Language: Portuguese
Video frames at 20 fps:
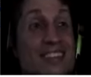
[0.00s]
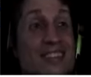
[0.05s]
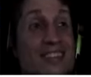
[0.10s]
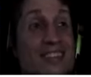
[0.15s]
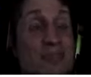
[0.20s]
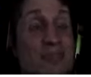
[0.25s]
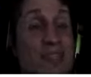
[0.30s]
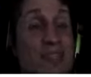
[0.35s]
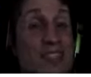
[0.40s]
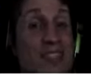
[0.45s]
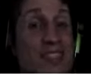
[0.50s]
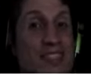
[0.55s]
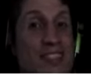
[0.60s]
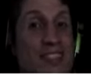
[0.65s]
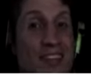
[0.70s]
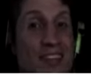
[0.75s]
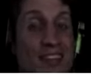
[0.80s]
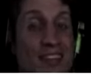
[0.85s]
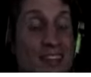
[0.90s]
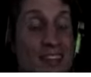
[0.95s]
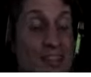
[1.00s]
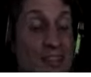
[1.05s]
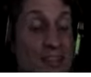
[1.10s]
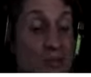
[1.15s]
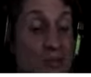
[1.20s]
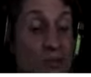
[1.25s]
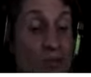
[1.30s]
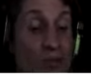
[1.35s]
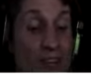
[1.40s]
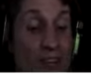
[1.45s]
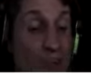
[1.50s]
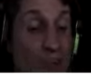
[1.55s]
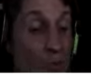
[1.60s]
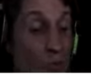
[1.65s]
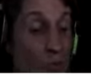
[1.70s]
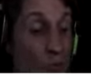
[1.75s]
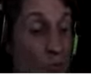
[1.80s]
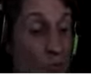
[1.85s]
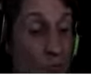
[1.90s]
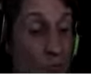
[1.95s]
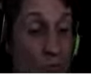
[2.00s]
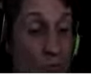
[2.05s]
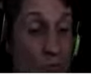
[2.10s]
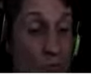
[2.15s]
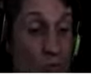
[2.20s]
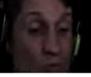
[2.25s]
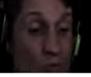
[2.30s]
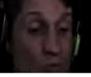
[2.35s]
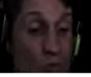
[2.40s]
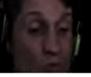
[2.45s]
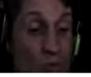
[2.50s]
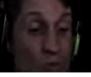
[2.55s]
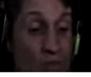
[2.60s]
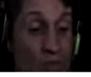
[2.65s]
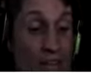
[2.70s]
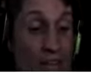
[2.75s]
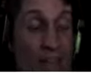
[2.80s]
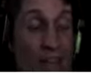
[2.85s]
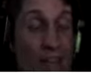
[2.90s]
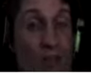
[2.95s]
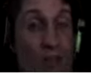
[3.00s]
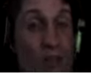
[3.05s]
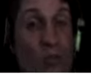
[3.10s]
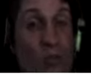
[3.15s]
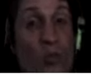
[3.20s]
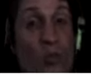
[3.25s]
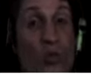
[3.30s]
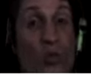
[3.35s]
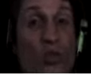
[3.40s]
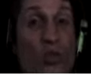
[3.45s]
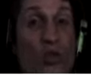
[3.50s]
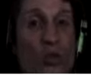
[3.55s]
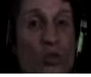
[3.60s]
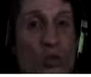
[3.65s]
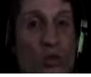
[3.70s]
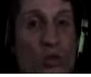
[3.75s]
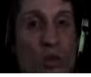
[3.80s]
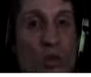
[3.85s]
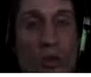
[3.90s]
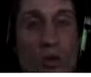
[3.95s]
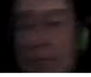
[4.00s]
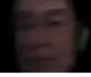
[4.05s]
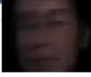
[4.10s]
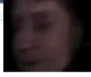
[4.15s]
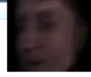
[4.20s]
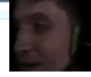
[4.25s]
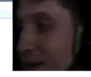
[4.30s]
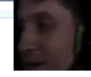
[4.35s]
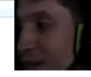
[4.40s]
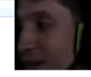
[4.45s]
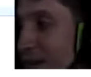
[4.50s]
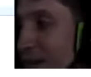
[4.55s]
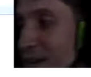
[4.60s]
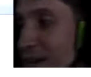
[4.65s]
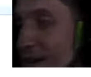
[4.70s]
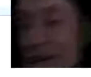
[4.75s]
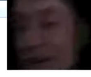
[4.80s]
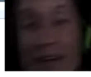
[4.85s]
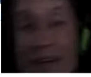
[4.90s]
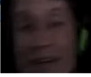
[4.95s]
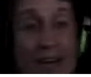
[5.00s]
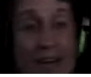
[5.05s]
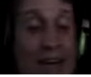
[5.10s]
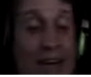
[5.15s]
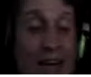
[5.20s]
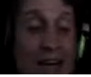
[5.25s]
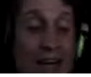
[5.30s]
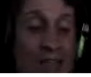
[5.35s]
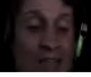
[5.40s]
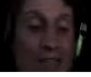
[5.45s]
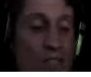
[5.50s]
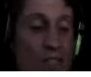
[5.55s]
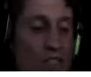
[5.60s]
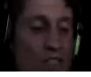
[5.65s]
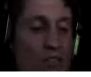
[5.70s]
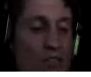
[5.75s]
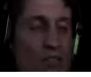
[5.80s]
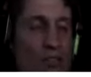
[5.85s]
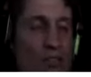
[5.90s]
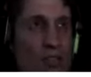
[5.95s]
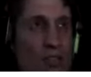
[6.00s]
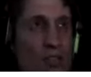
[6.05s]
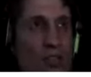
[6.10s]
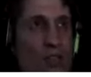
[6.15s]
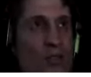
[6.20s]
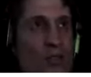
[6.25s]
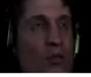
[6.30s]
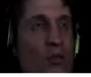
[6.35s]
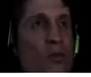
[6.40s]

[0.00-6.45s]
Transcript: pensarem aí, não era num, um teclado muito top, não era nada disso, entendeu?